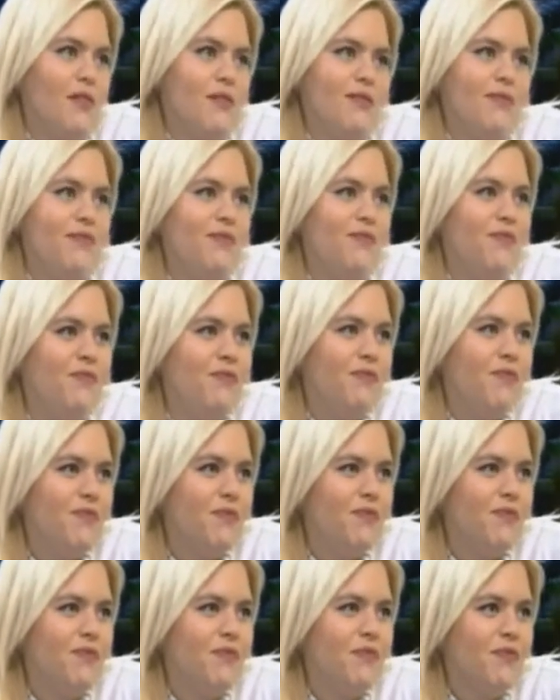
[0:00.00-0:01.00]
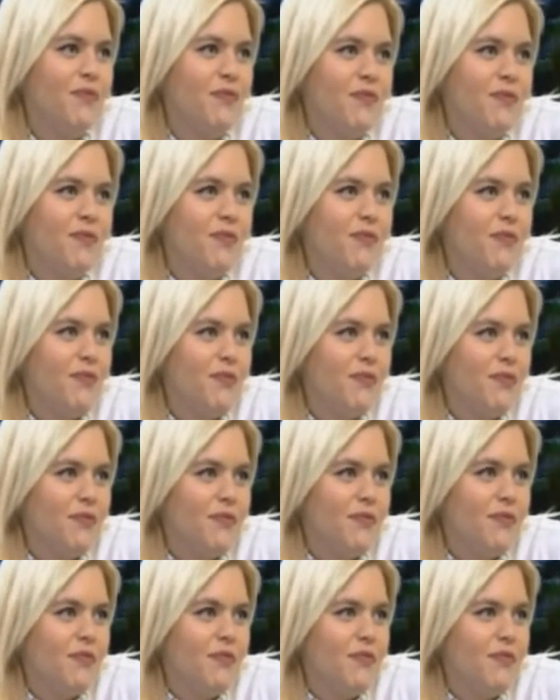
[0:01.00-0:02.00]
que la circulación de virus y
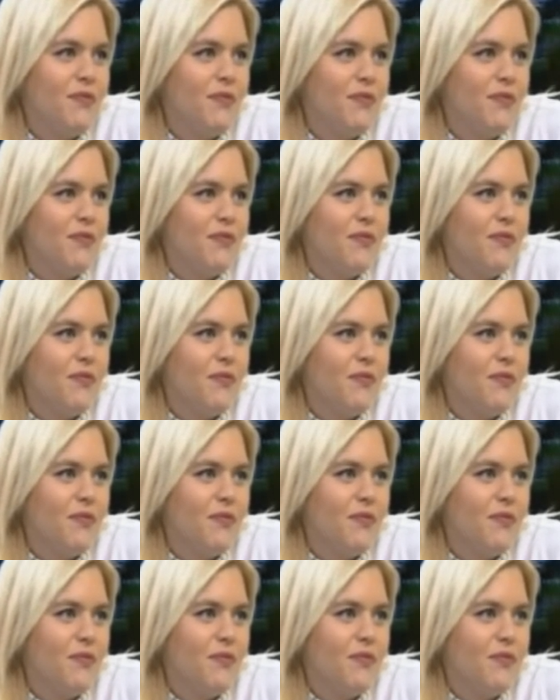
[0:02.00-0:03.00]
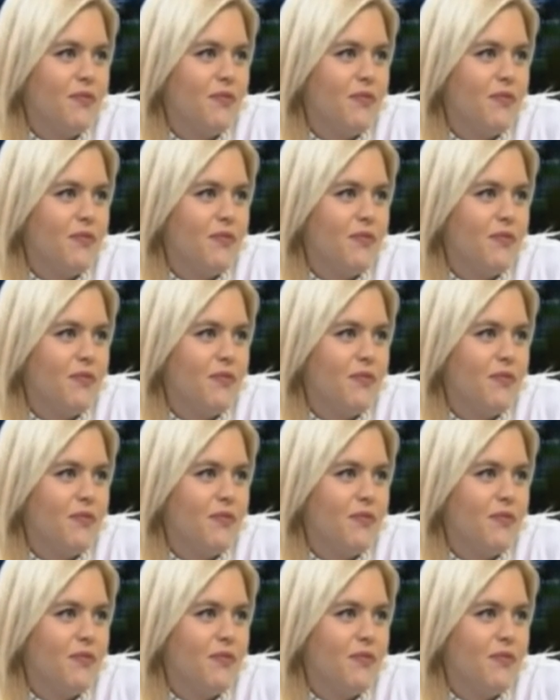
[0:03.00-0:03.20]
esta exigencia mayor para nuestro